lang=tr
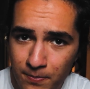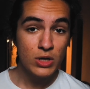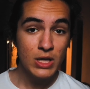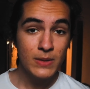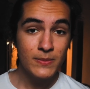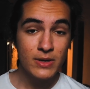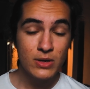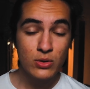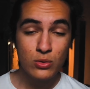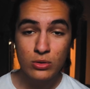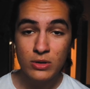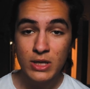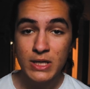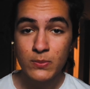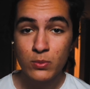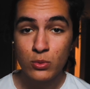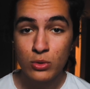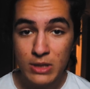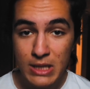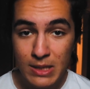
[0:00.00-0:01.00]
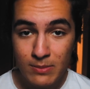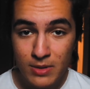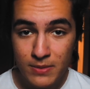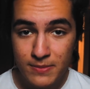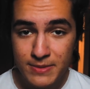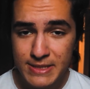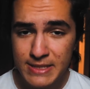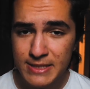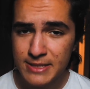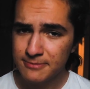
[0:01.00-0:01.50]
Bu uygulamayı kullanıp
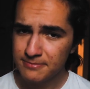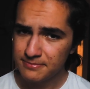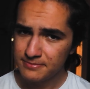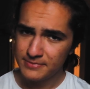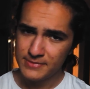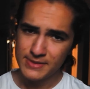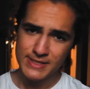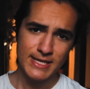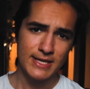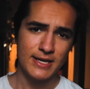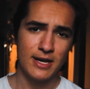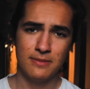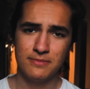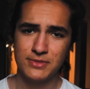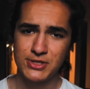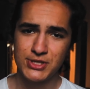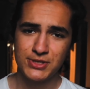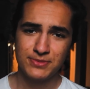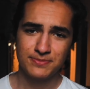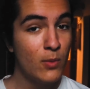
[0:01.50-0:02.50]
kullanmaması size kalmış.